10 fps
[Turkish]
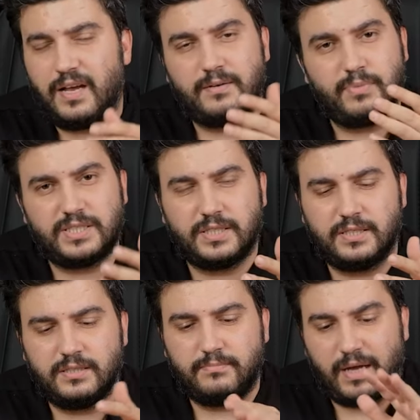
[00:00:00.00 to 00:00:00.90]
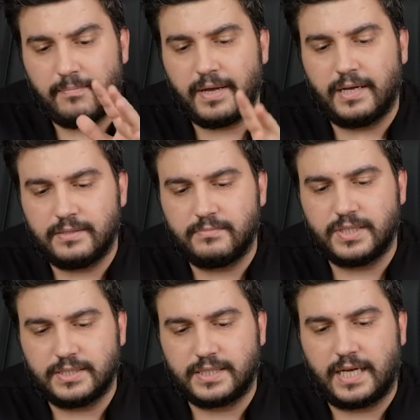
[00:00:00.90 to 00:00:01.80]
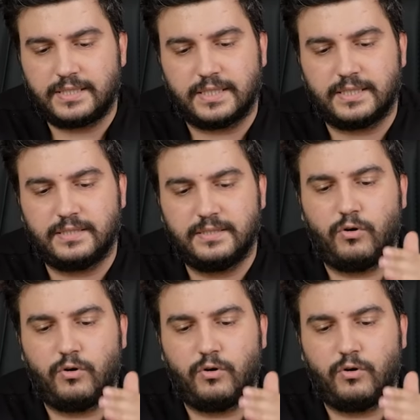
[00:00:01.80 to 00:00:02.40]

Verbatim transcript: yani başarılı. Ben beğendiğim cihazı gerçekten.